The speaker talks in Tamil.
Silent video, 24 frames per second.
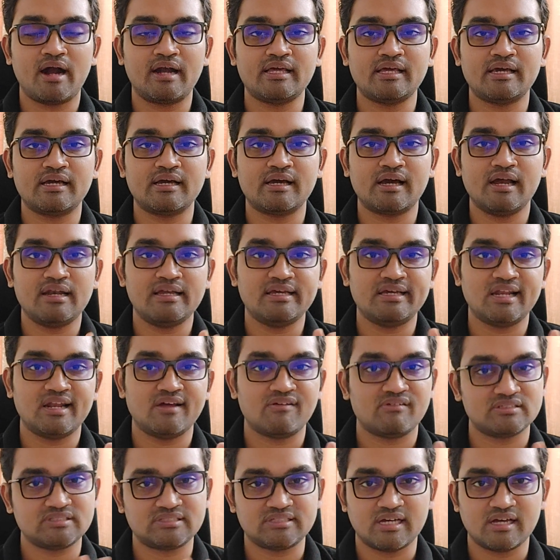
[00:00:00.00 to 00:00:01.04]
மானியங்கள்
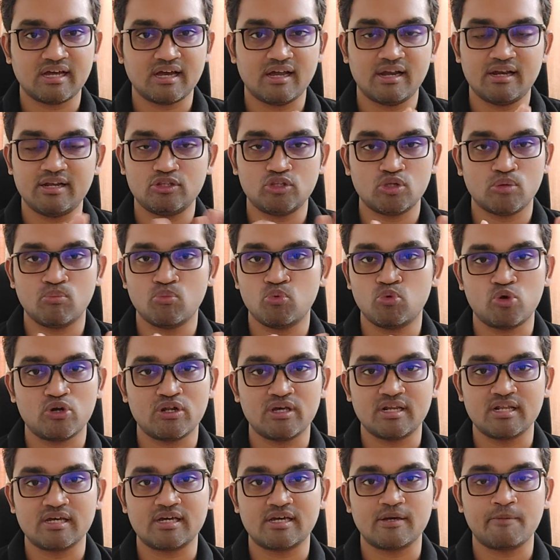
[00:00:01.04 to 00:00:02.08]
இலவசங்கள்னு இந்த மூணு
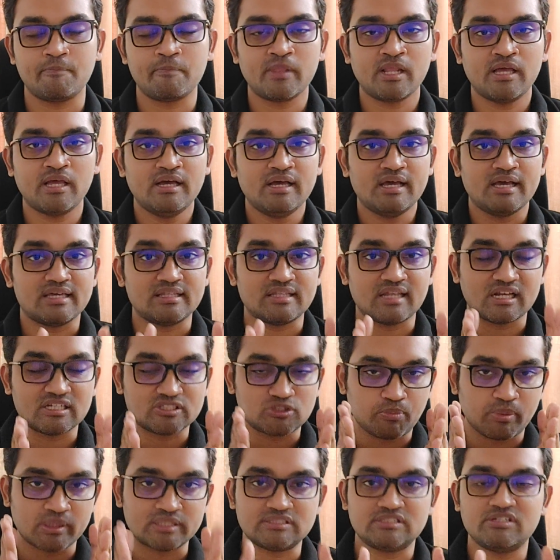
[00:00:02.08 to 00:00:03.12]
இருக்கு
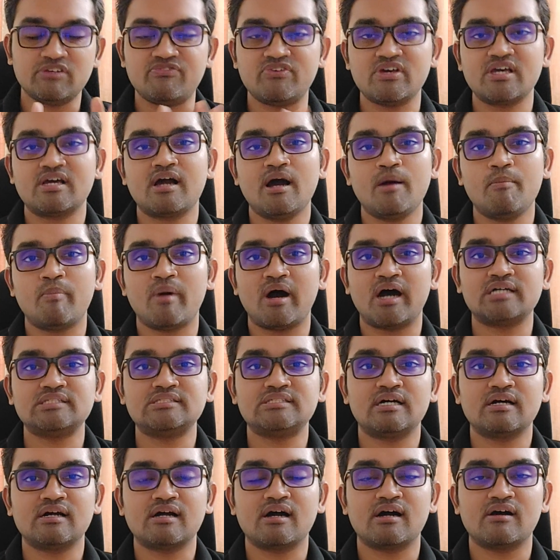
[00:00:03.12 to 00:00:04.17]
இதில் ஸ்பெசிஃபிக்காக
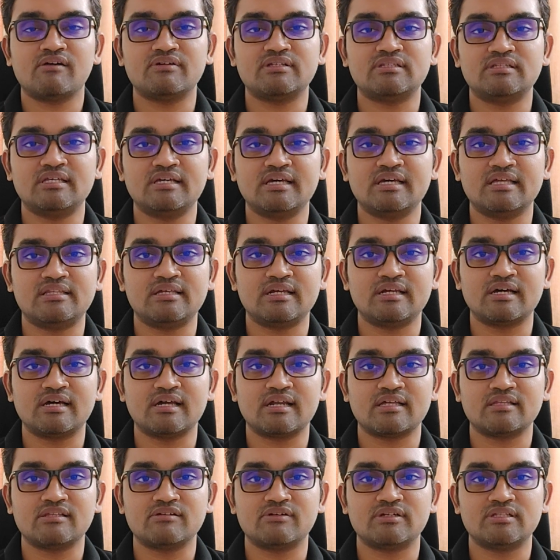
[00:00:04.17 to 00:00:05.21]
பாஜக வந்து
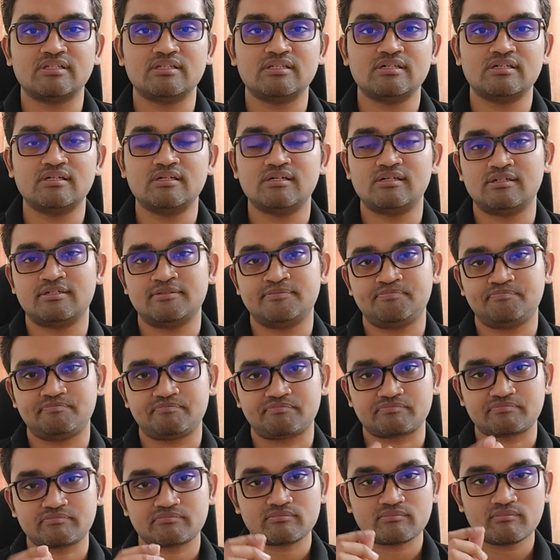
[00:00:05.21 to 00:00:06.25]
எதிர்க்கிறது வந்து
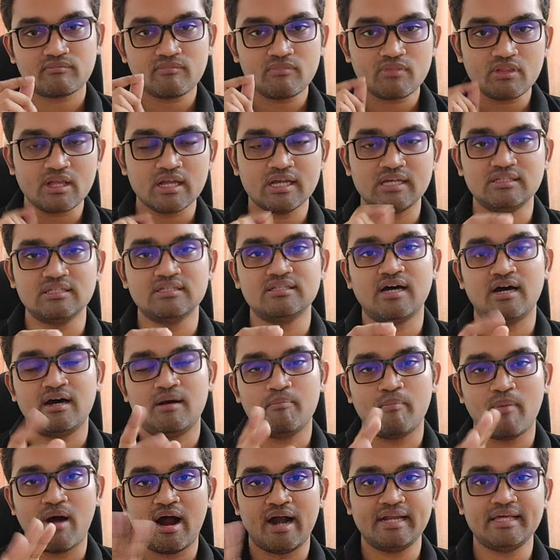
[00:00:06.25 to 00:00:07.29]
இதுதான்
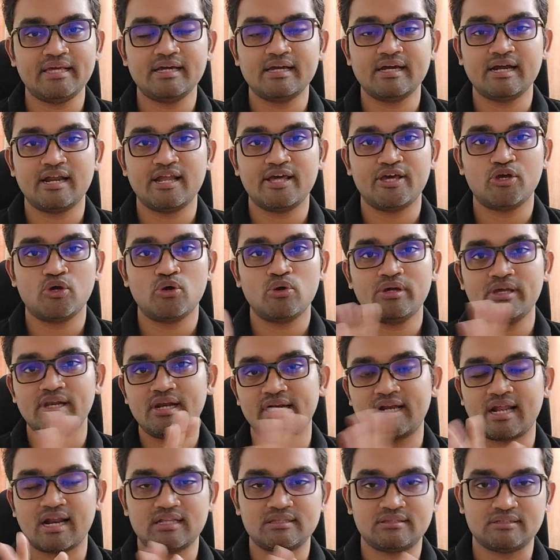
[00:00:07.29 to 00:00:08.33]
மானியங்களையோ
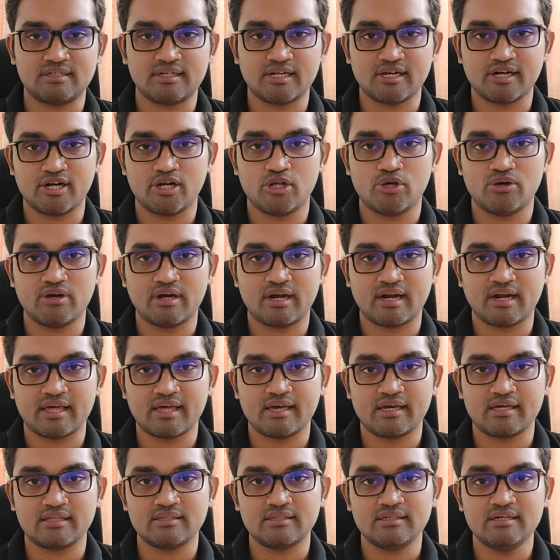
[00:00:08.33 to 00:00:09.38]
இல்லை நலத்திட்டங்களையோ
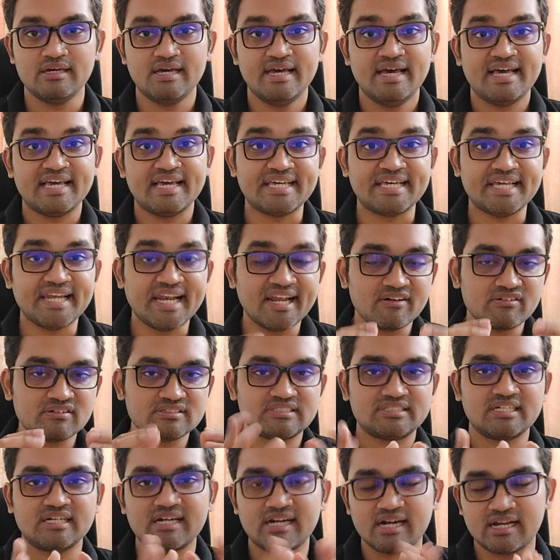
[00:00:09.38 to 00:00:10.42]
கிடையாது
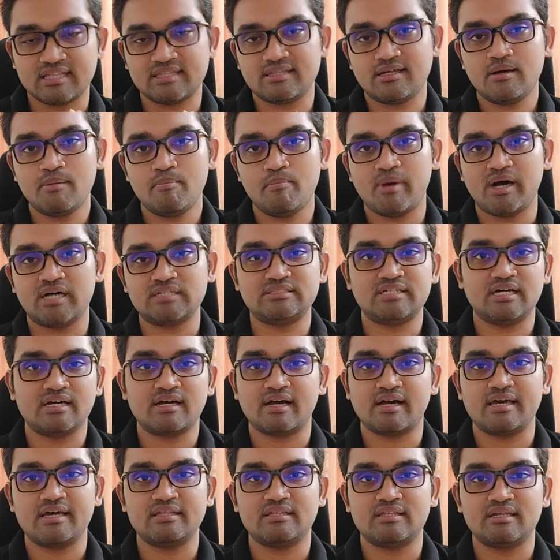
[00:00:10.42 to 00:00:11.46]
இலவசங்களை தான்
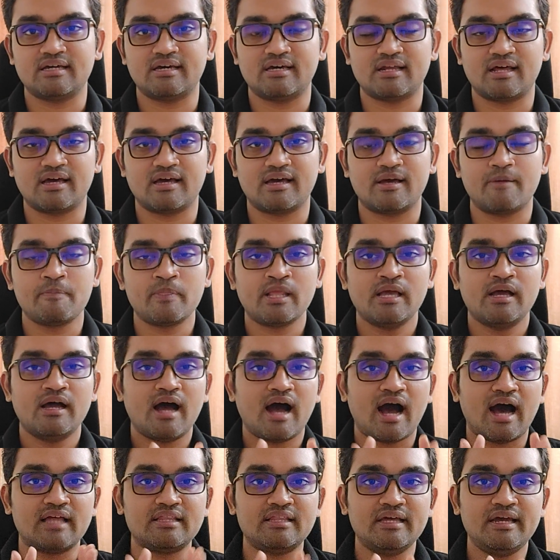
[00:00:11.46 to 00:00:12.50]
பாஜக எதிர்க்கிறாங்க
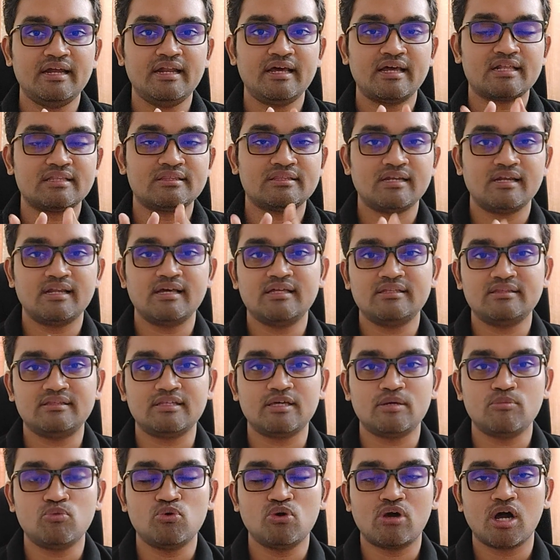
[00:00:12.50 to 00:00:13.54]
அதே நேரத்தில்
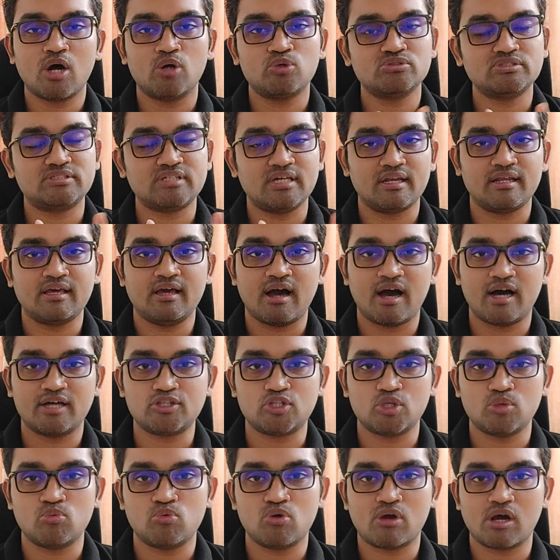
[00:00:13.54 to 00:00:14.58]
திமுகவும் சரி
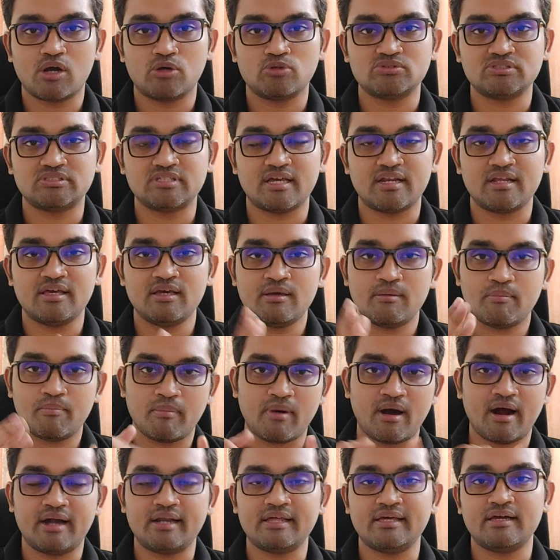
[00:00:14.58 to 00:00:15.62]
அதிமுகவும் சரி
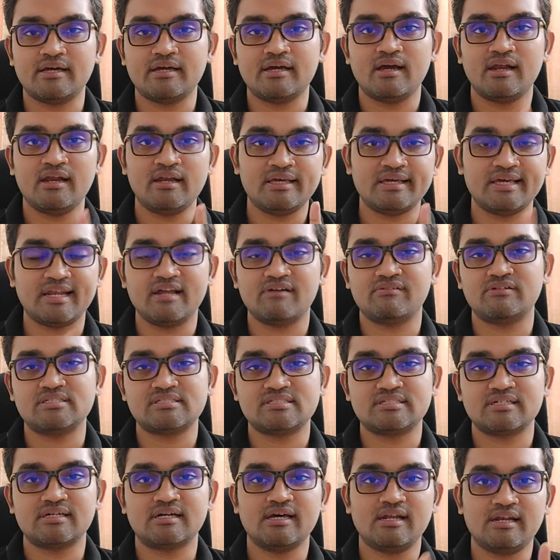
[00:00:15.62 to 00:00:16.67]
மானியங்கள்
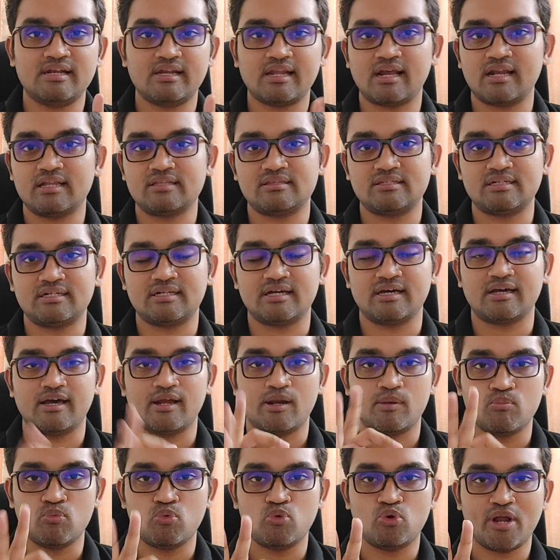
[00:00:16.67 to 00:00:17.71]
இலவசங்கள்
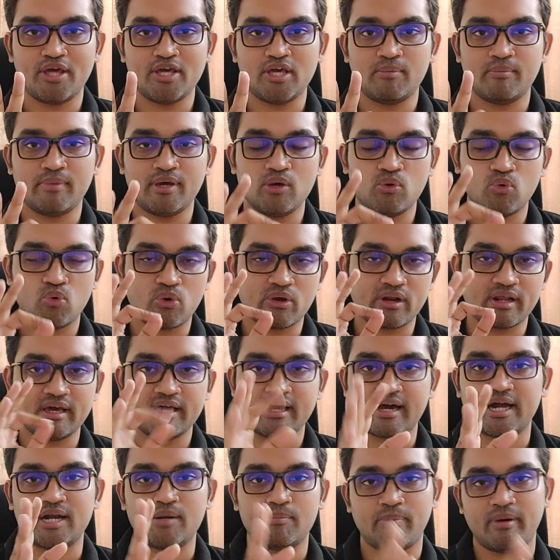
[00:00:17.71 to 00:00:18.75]
நலத்திட்டங்கள் மூணையுமே ஒரே
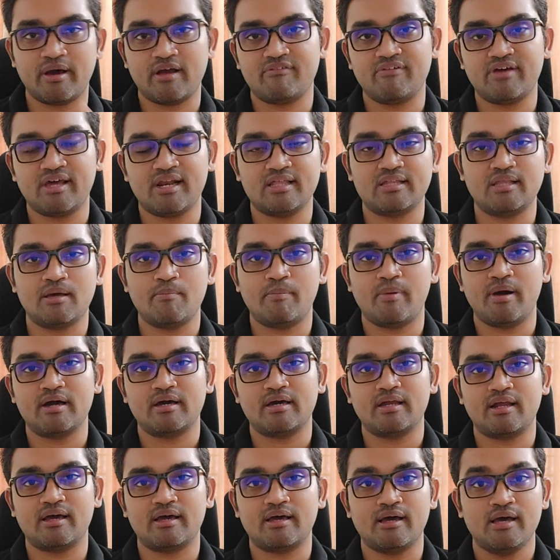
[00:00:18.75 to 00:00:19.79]
கண் பார்வையில் தான்
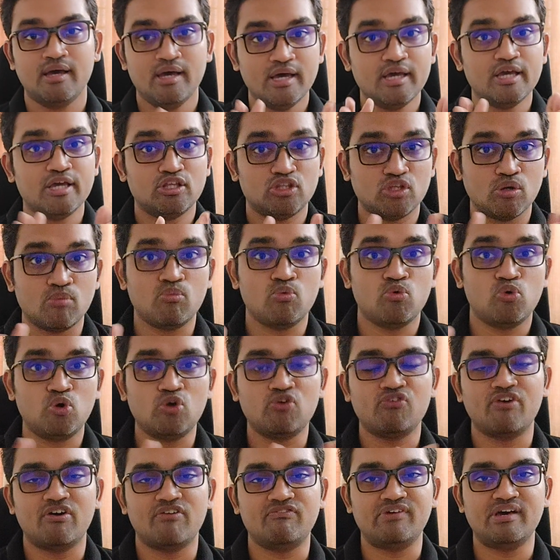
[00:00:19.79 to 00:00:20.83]
பார்க்குறாங்க இந்த மூணு
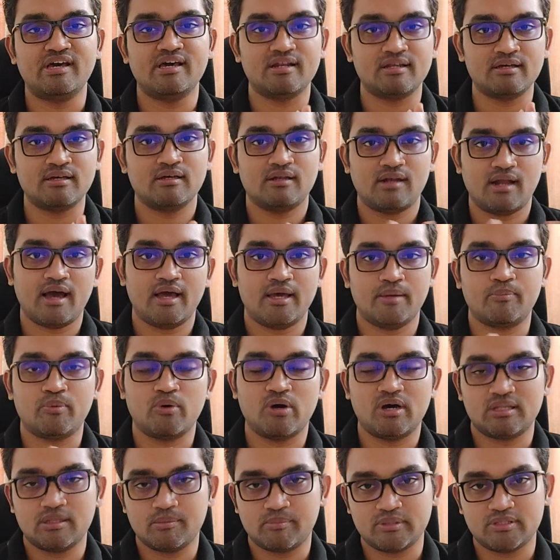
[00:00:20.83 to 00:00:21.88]
வெவ்வேறு நான்
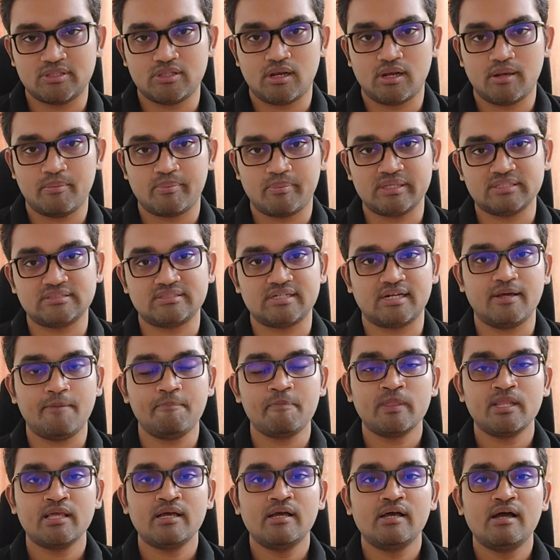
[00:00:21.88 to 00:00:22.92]
இப்போ அதை பற்றியெல்லாம்
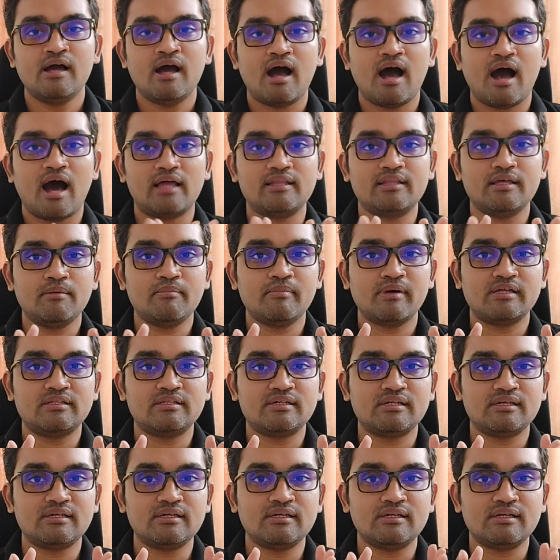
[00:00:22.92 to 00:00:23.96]
பேசுகிறேன் அதே
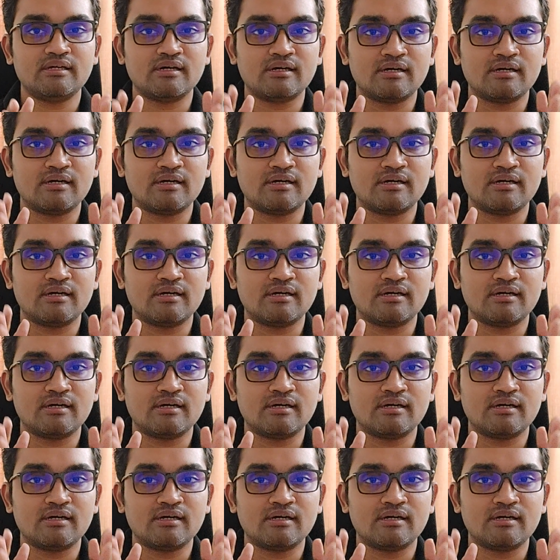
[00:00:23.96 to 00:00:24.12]
மாதிரி